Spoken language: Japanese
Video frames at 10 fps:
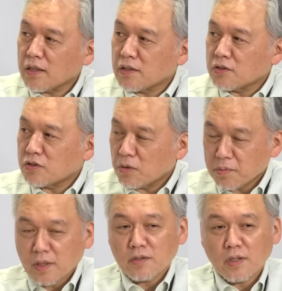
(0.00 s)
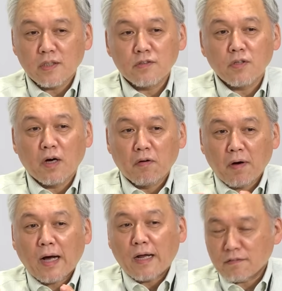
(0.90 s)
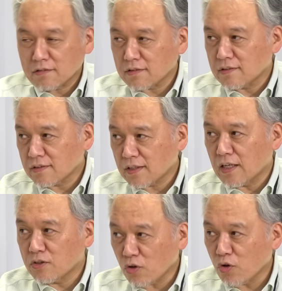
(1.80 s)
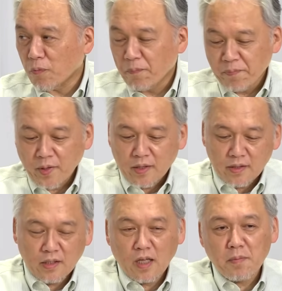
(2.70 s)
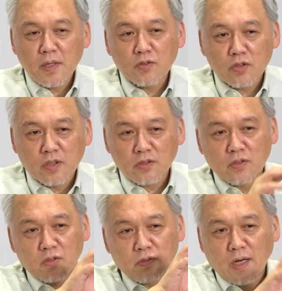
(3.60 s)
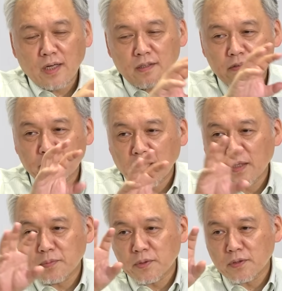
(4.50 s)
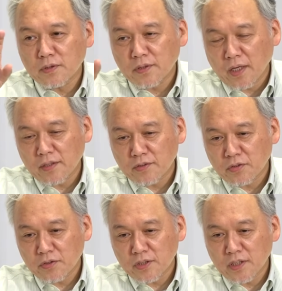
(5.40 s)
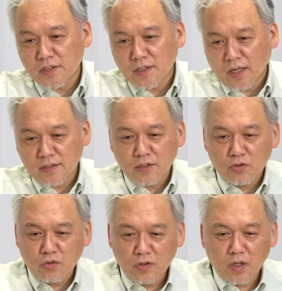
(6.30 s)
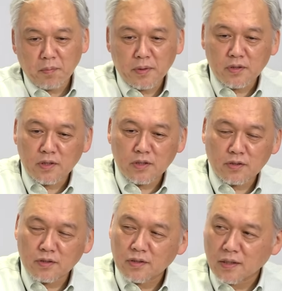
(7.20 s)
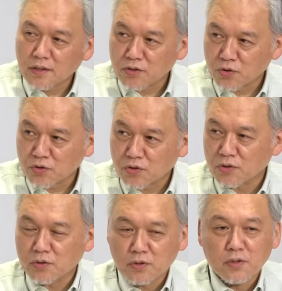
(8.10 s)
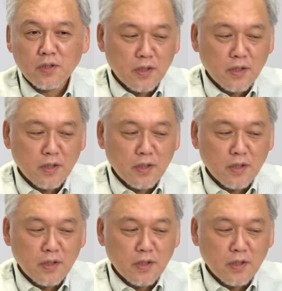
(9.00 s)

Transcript: いですよみたいな人がいるのは分かるけど、でネーミングとしてその1、5、10っていうシリーズがあってそれとは別に作ったんですよっていう